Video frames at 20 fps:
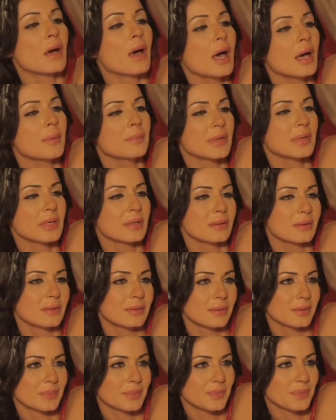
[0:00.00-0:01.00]
أمجد
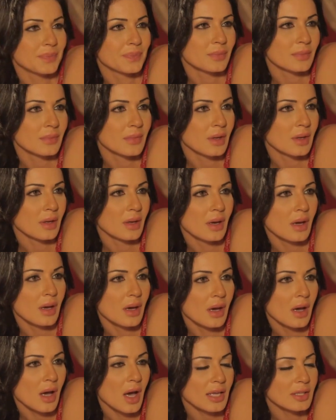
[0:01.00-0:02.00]

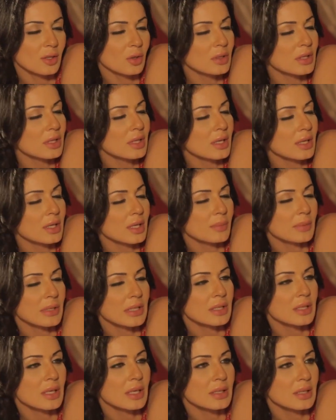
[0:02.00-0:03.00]
أنا قلت لك قبل
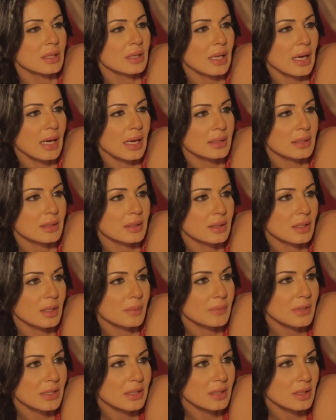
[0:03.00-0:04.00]
كده أنا اللي حدد
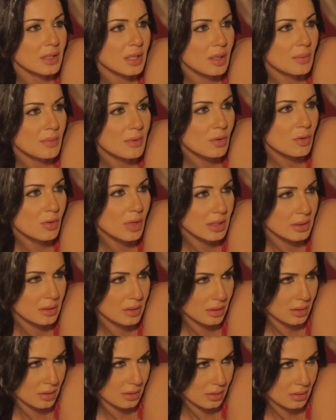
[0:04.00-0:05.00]
إمتى نتقابل وقد
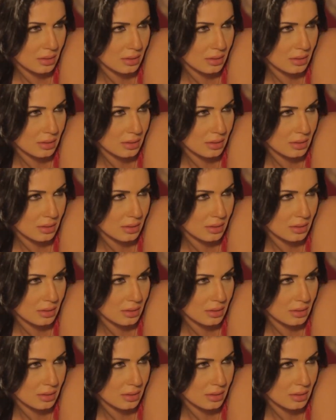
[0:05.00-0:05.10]
إيه